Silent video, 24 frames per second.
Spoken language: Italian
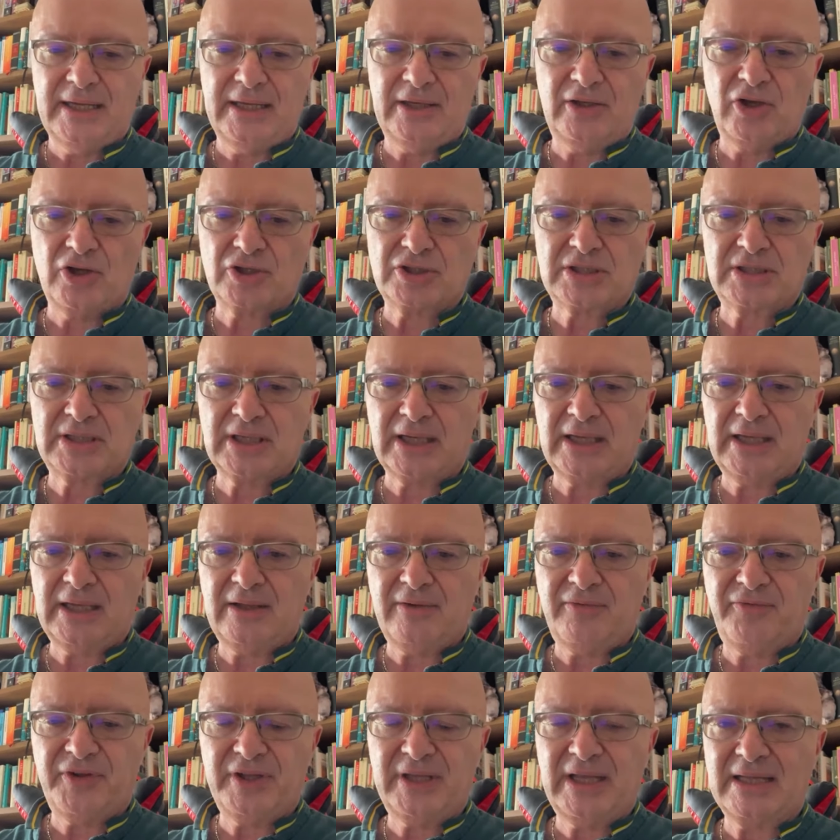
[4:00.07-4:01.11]
i
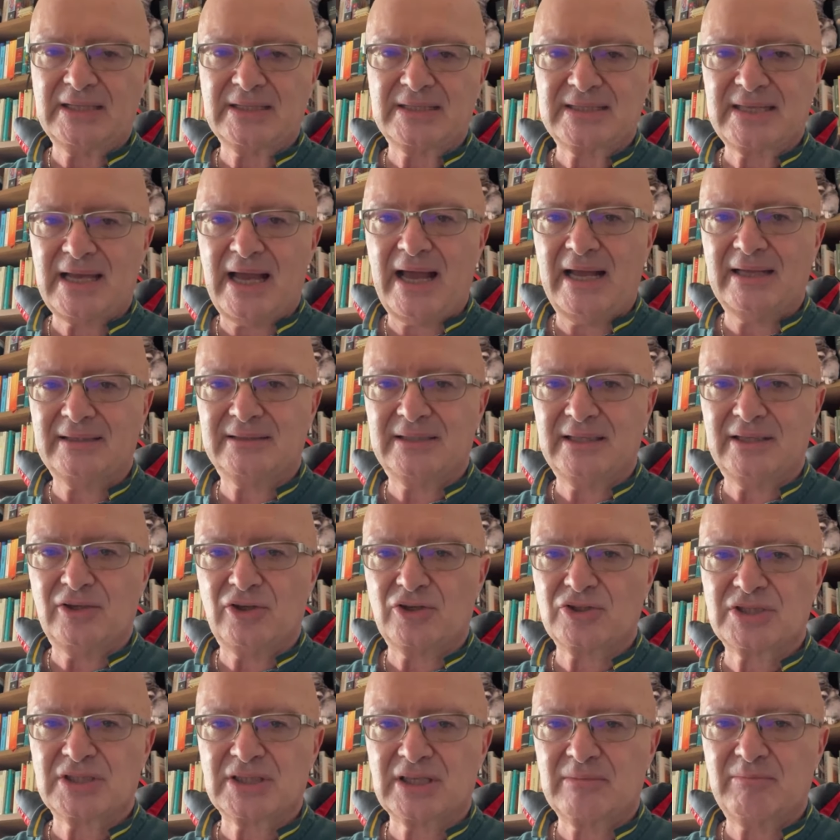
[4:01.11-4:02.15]
nostri fidanzati, i
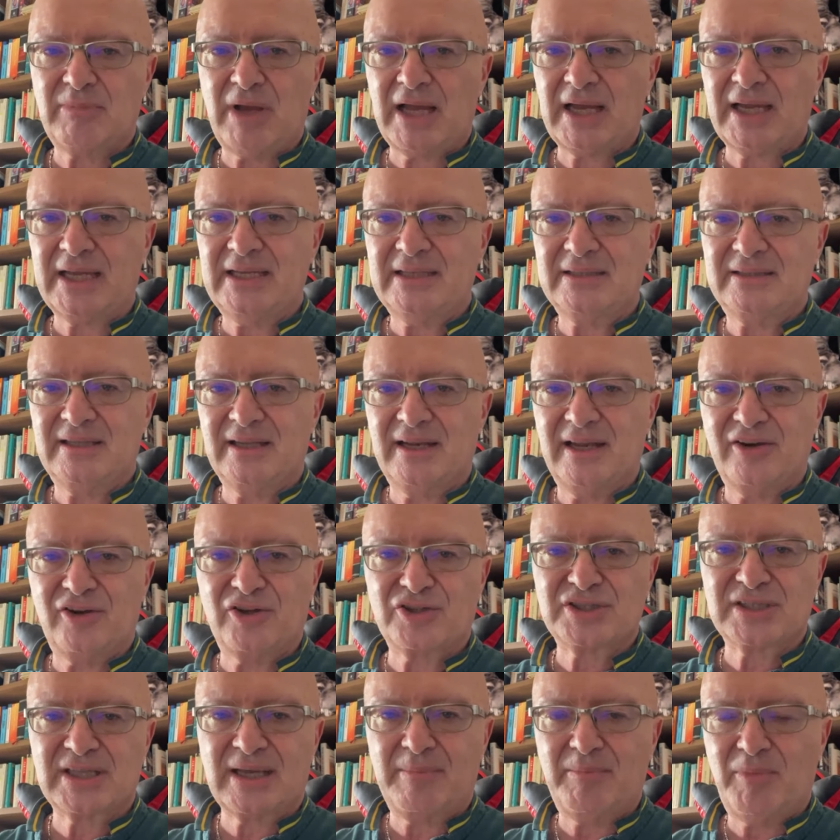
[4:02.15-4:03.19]
nostri mariti, le
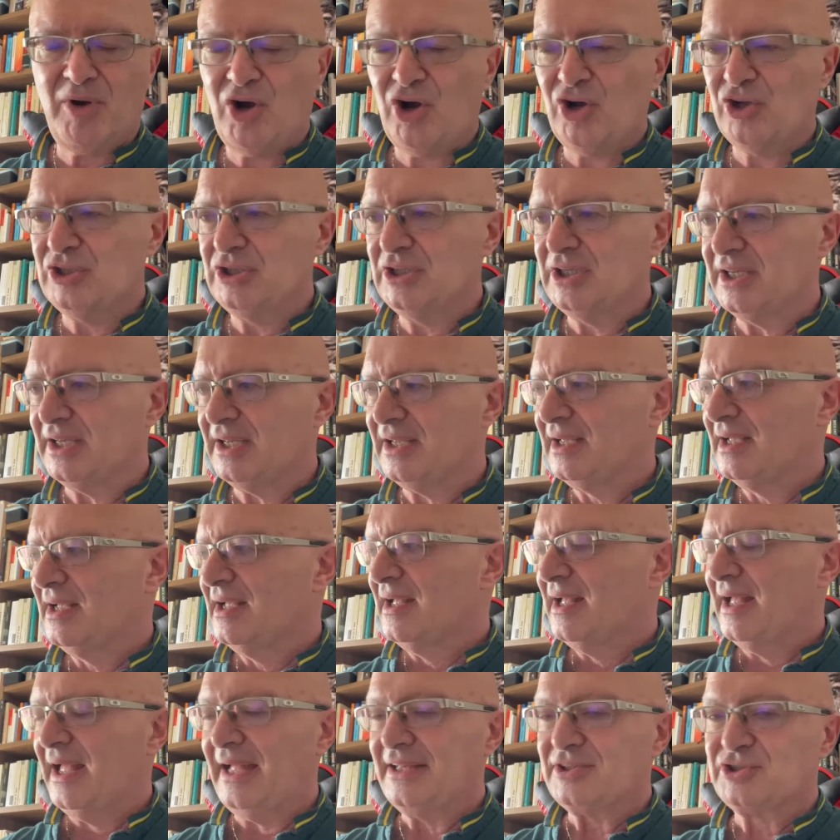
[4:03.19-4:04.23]
nostre mogli,
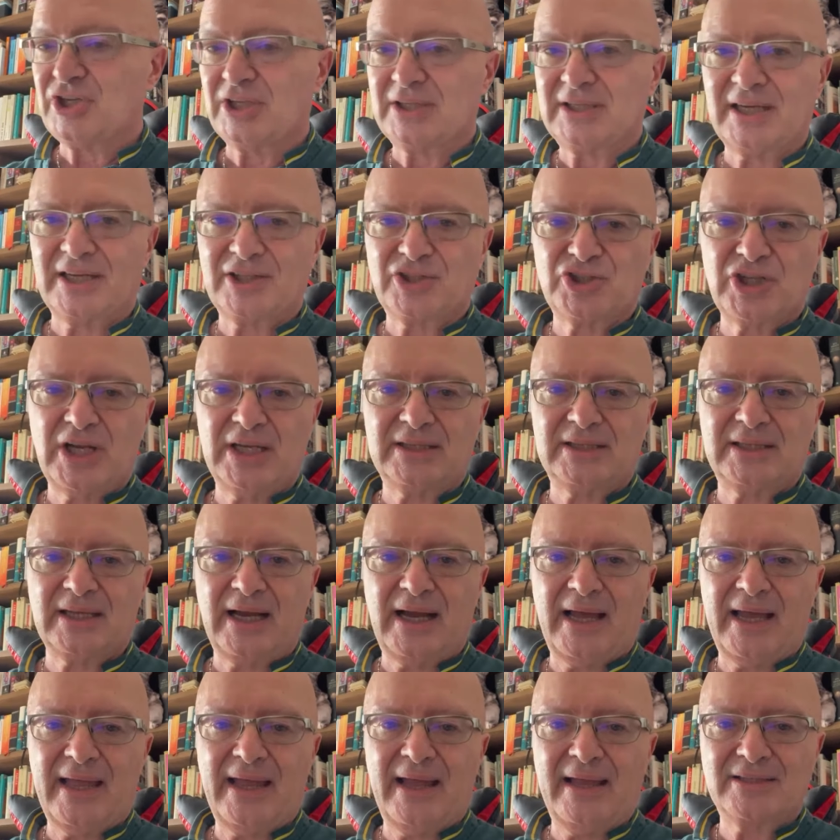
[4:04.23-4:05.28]
eccetera,
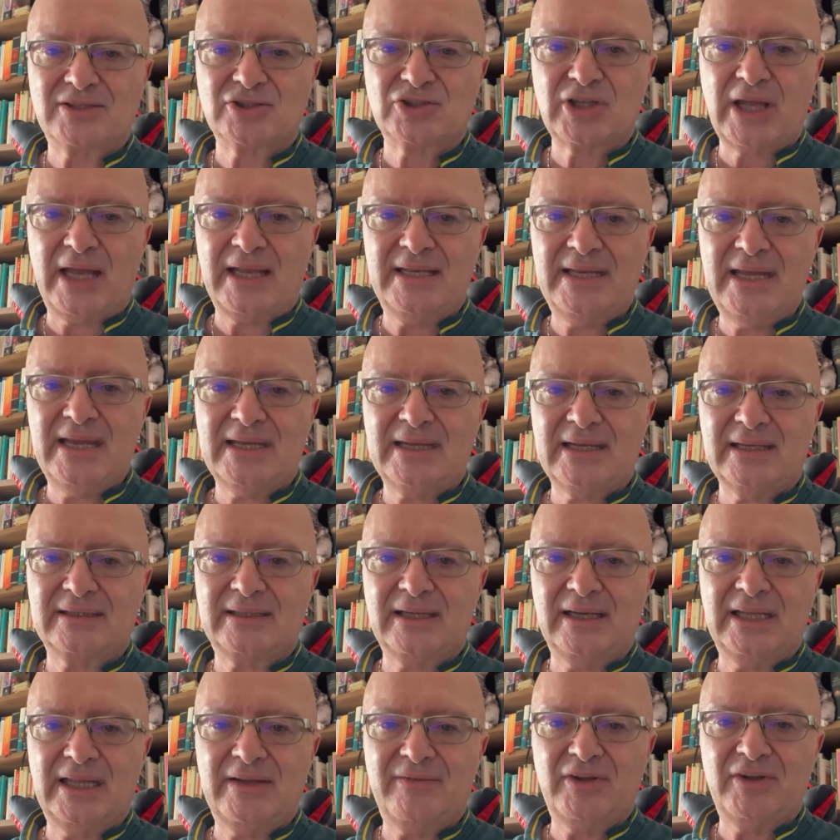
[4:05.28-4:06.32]
eccetera. È, è lì che
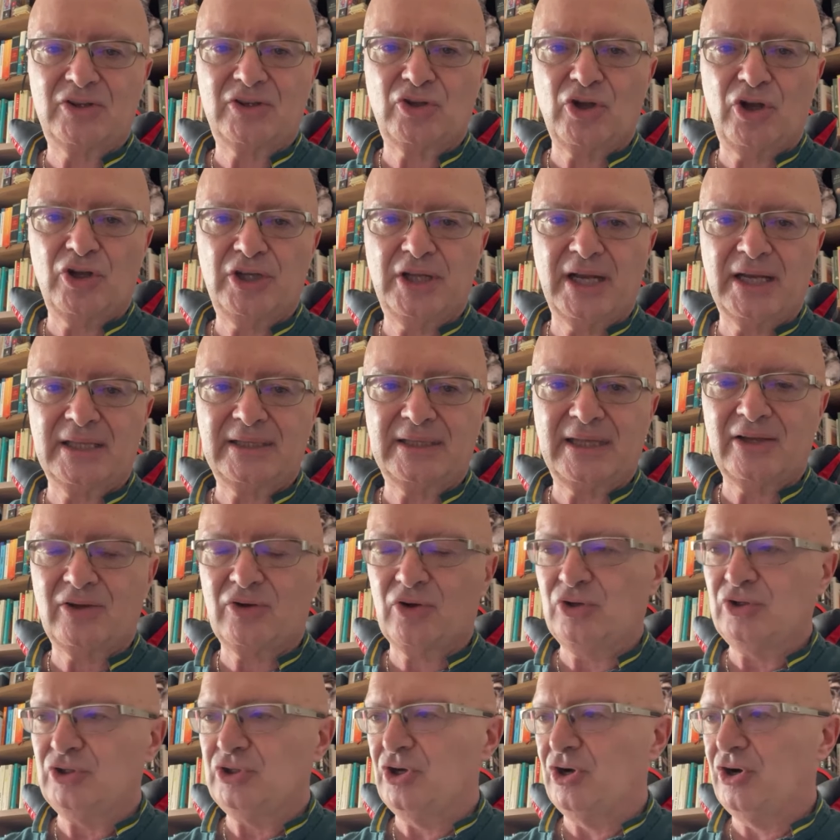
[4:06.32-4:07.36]
te le devi togliere dei
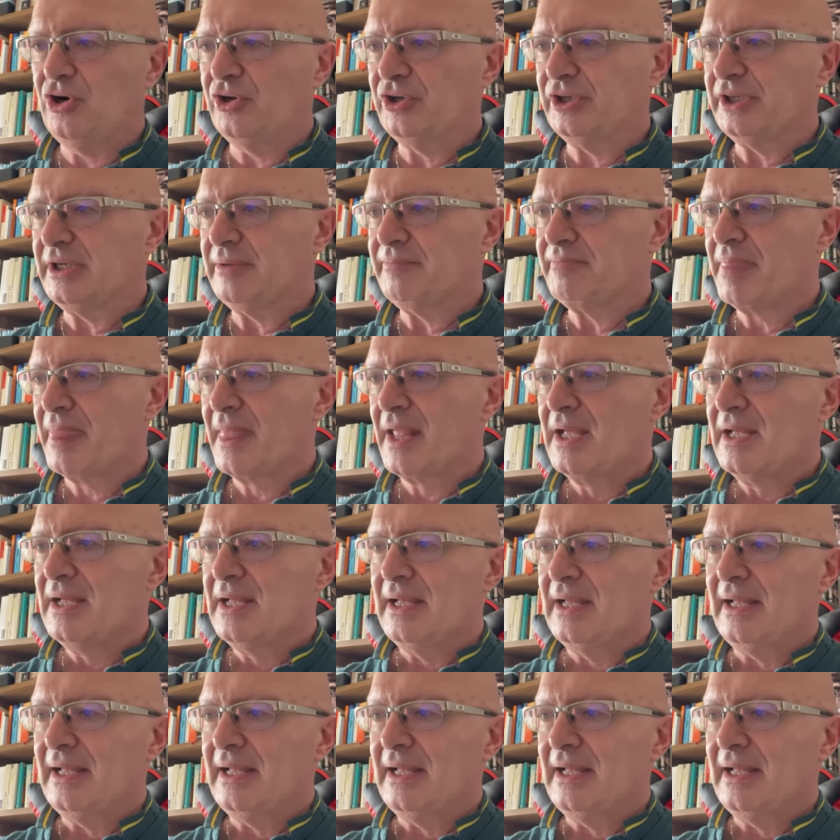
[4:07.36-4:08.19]
coglioni.